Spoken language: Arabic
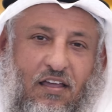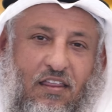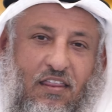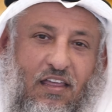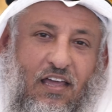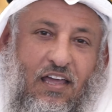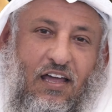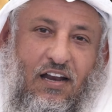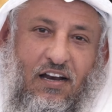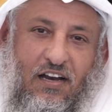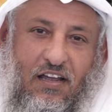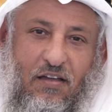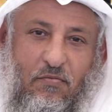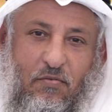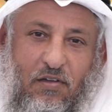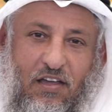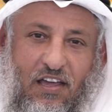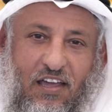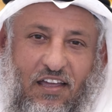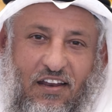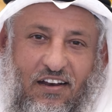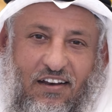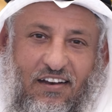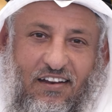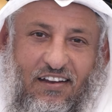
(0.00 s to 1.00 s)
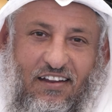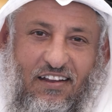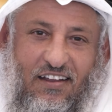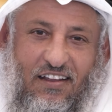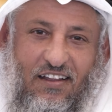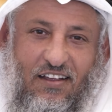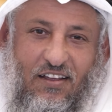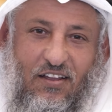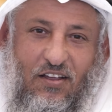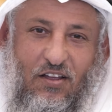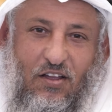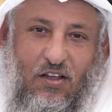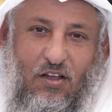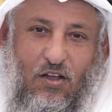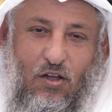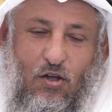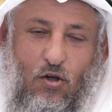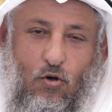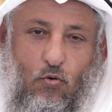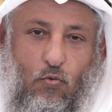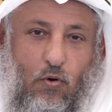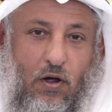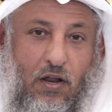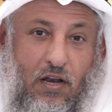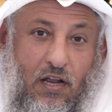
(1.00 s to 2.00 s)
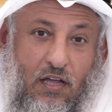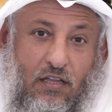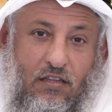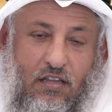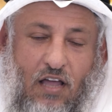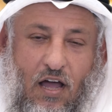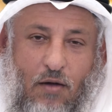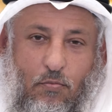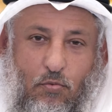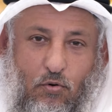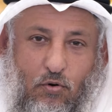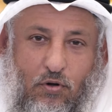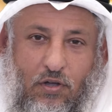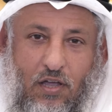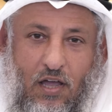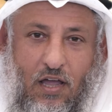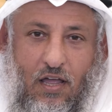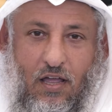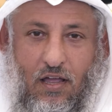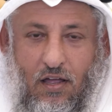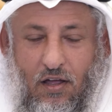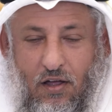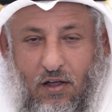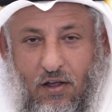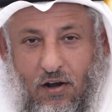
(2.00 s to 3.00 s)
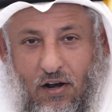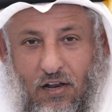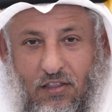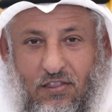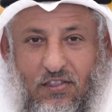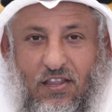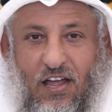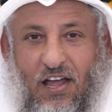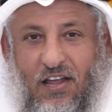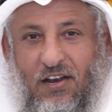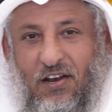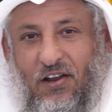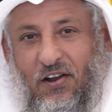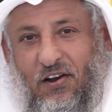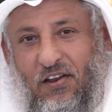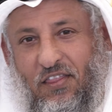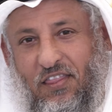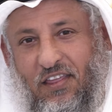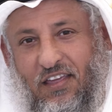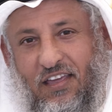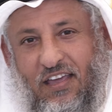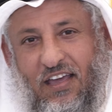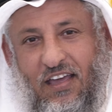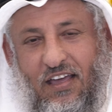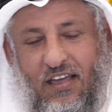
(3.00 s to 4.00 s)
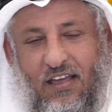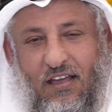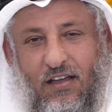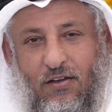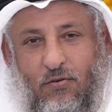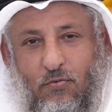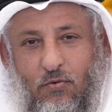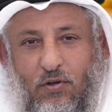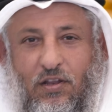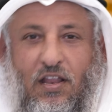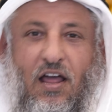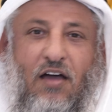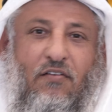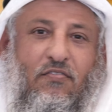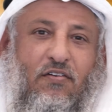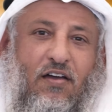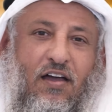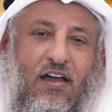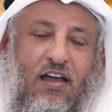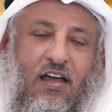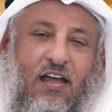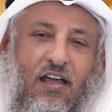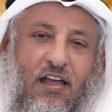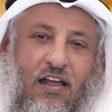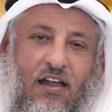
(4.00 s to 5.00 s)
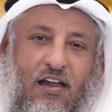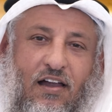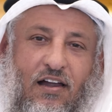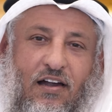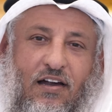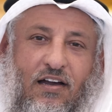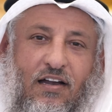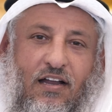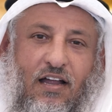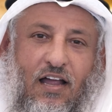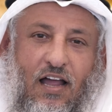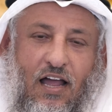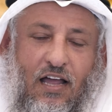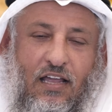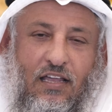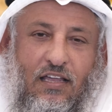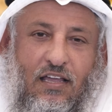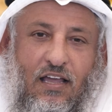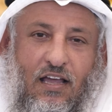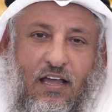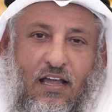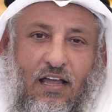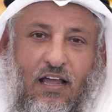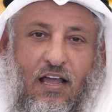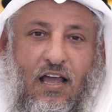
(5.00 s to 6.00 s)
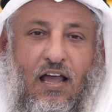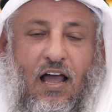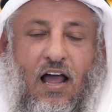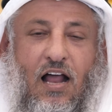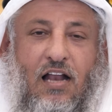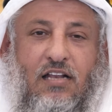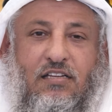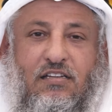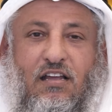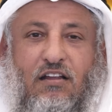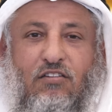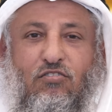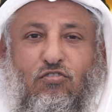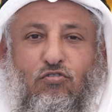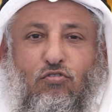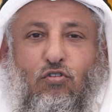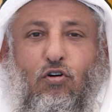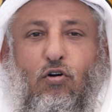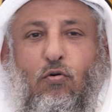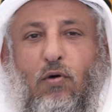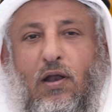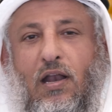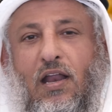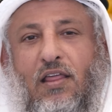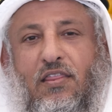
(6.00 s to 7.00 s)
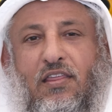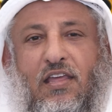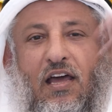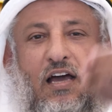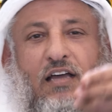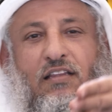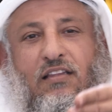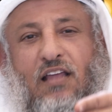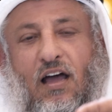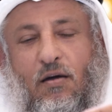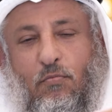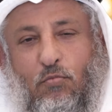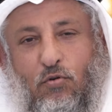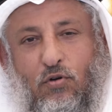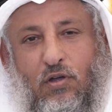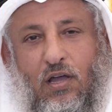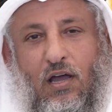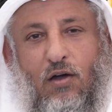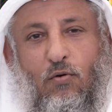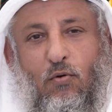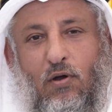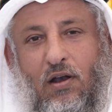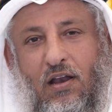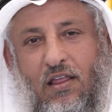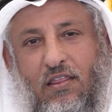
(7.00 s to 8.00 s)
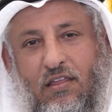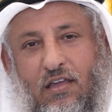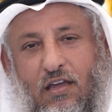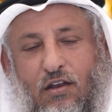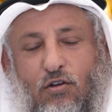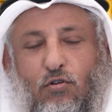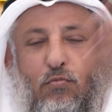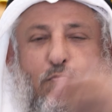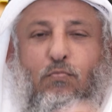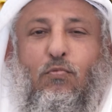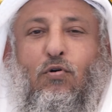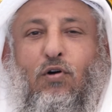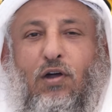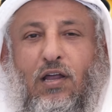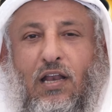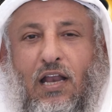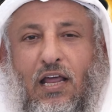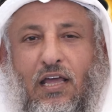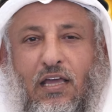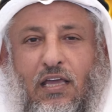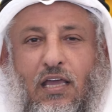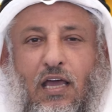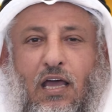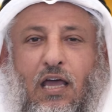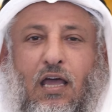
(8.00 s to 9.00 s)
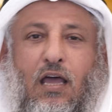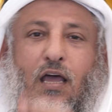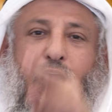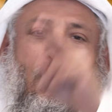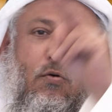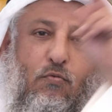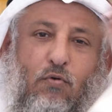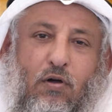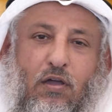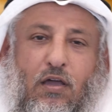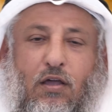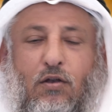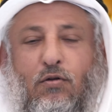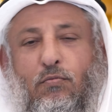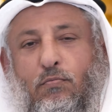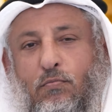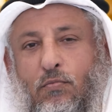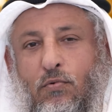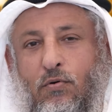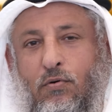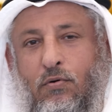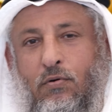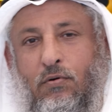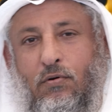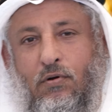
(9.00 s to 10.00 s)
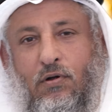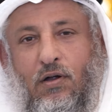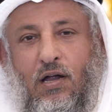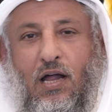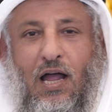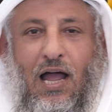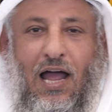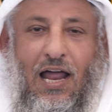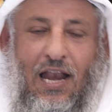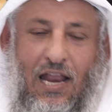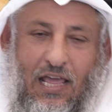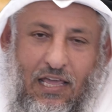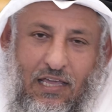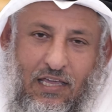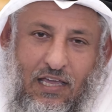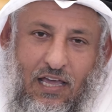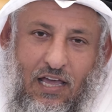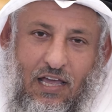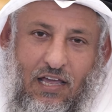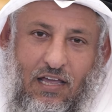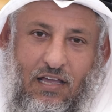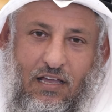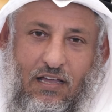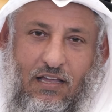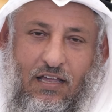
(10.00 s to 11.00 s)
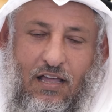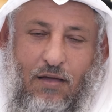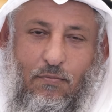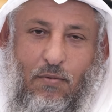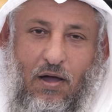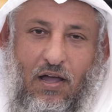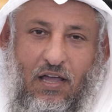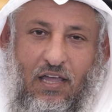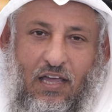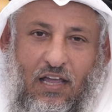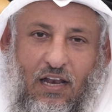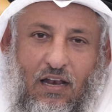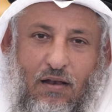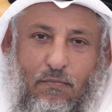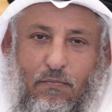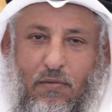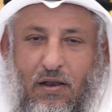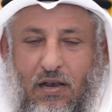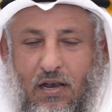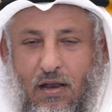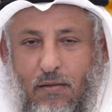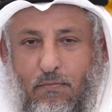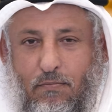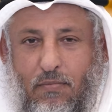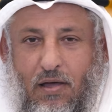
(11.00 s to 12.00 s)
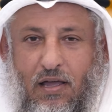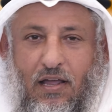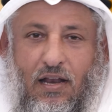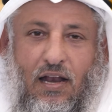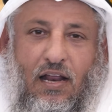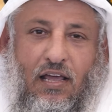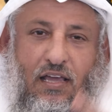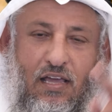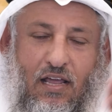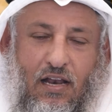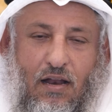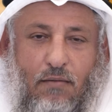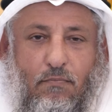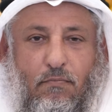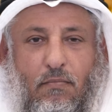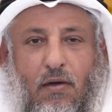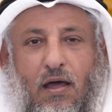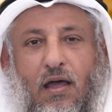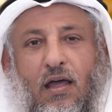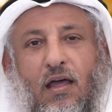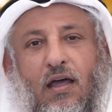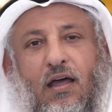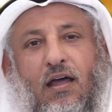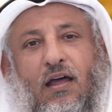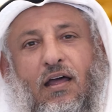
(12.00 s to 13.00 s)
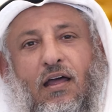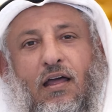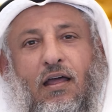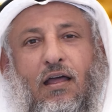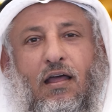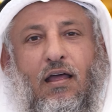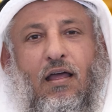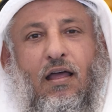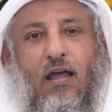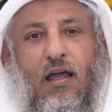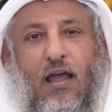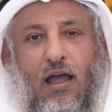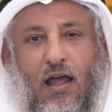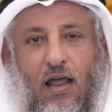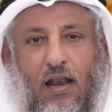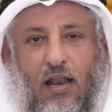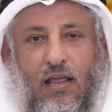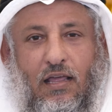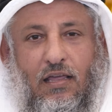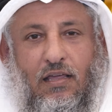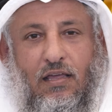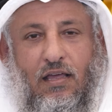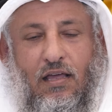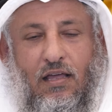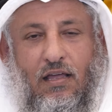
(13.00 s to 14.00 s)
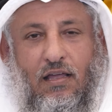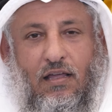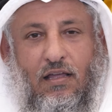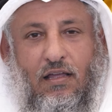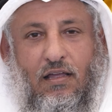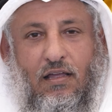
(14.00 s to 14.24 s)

ذكرك بخير وإن اغتابوك رد عن عرضك ودافع عنك الجيش هو الذي يغتابك هو الذي ينم إليك وينم عليك كما قيل من نم إليك نم عليك